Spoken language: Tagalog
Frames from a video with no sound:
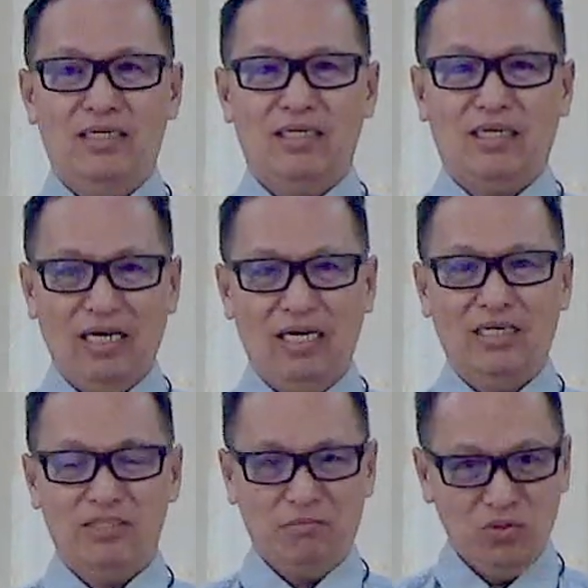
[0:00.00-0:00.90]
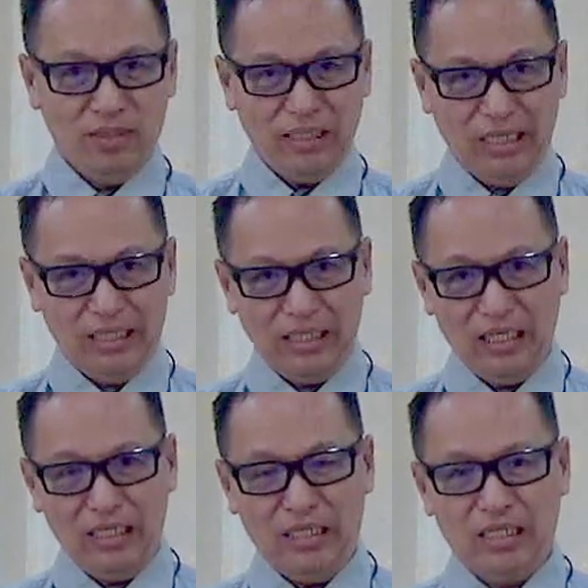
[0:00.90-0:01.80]
Kaya sa buhay
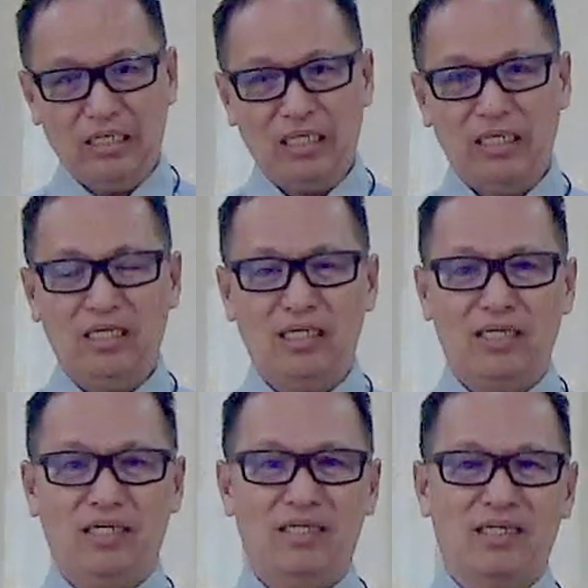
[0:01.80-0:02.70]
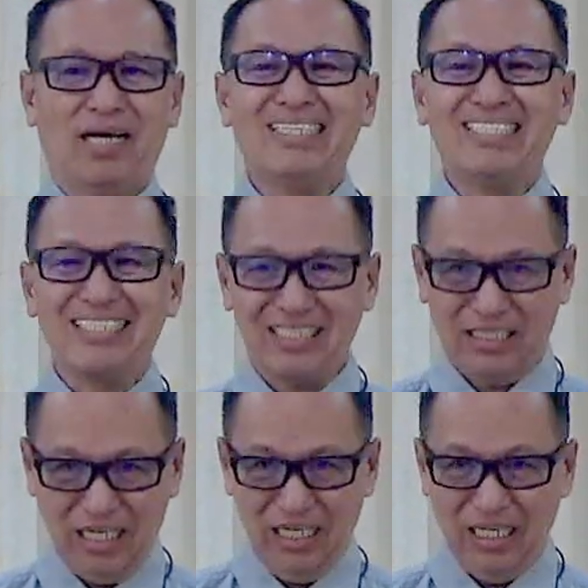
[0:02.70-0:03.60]
natin,
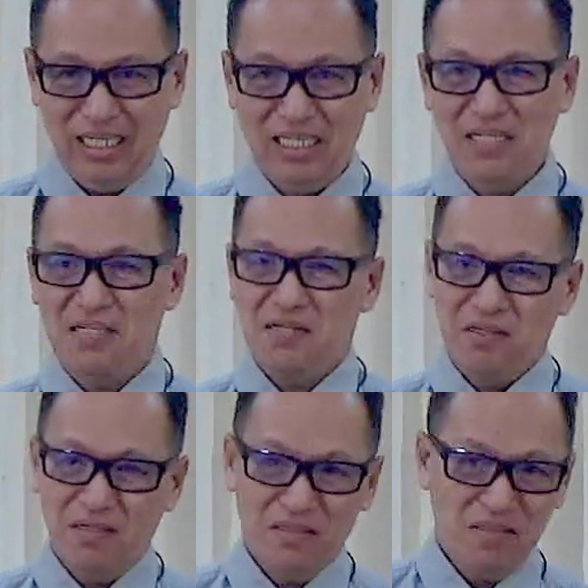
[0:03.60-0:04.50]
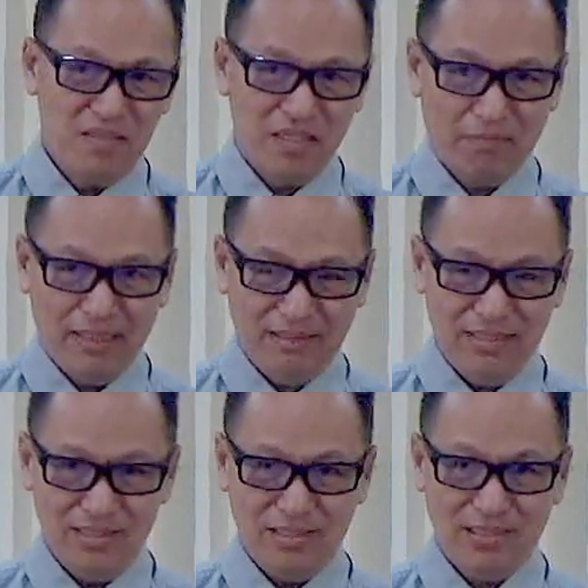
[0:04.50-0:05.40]
cancel the
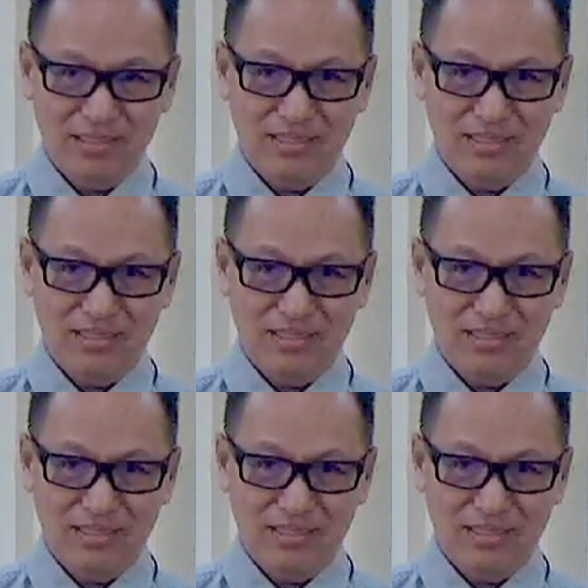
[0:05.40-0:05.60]
matters.